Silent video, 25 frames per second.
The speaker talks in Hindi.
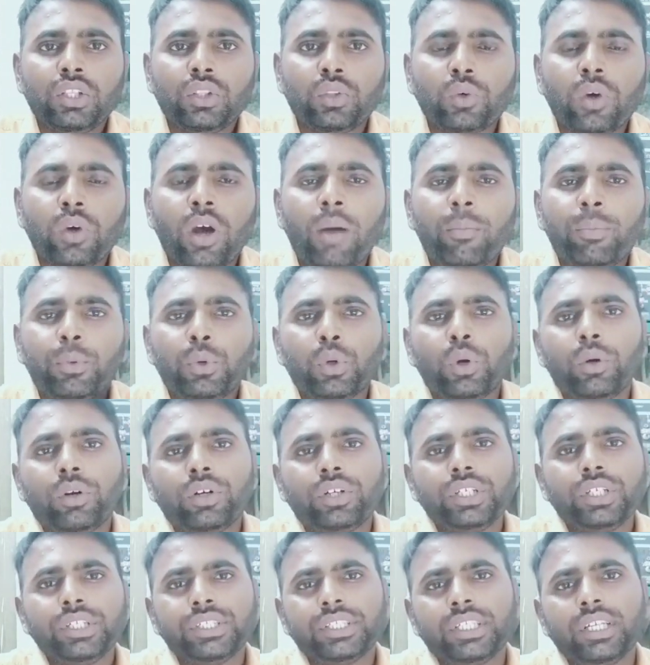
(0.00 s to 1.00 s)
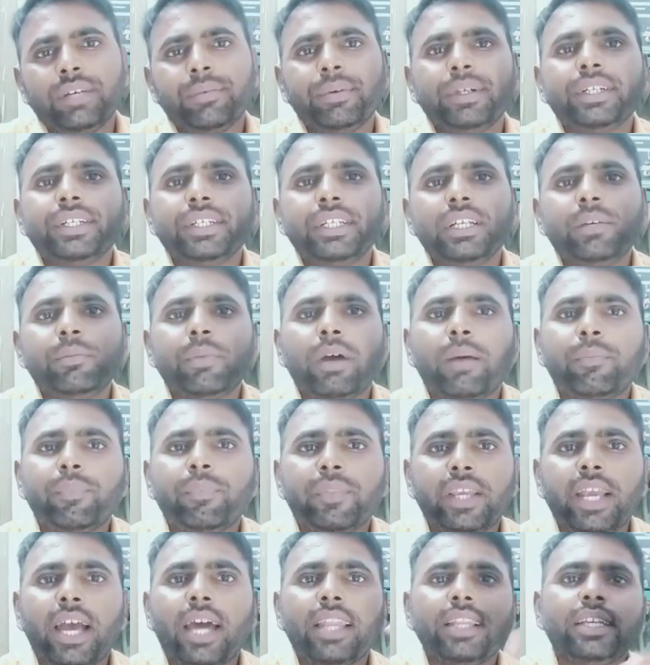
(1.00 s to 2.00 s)
तो आप ट्वेंटी सेवन डे में आप
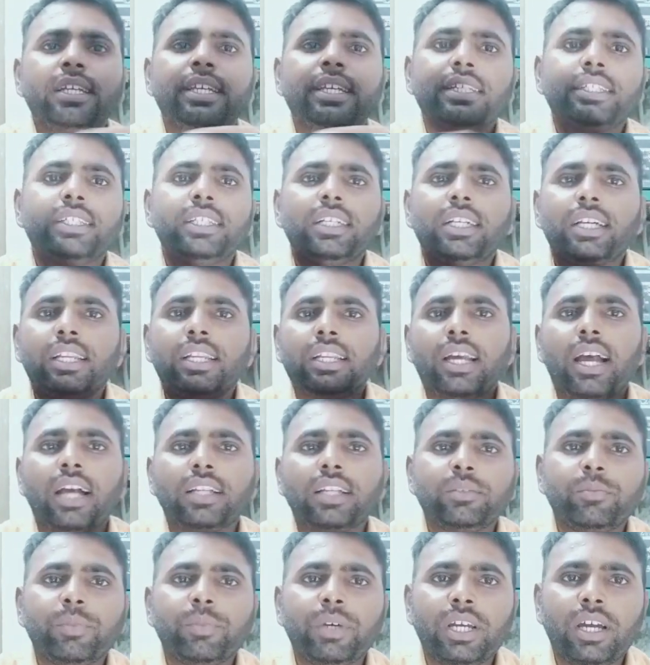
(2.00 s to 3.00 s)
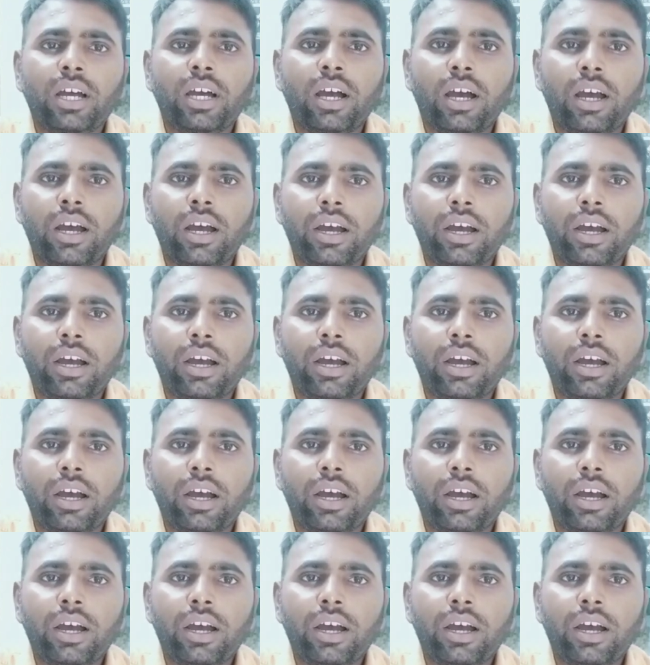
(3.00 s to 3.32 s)
तैयारी कैसे करें आज मैं